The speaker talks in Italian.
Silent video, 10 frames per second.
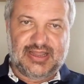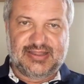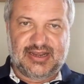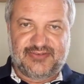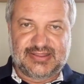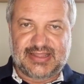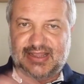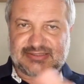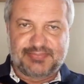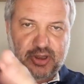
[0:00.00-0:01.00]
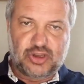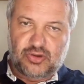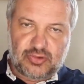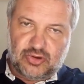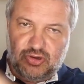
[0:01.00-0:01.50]
della, flat tax, poi
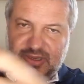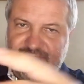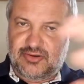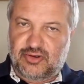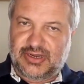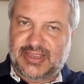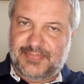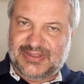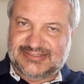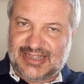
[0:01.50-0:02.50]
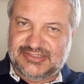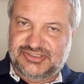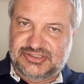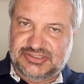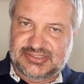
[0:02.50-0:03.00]
con che
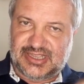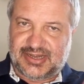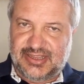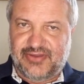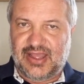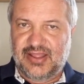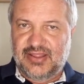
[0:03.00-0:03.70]
passaggi ci si arriva,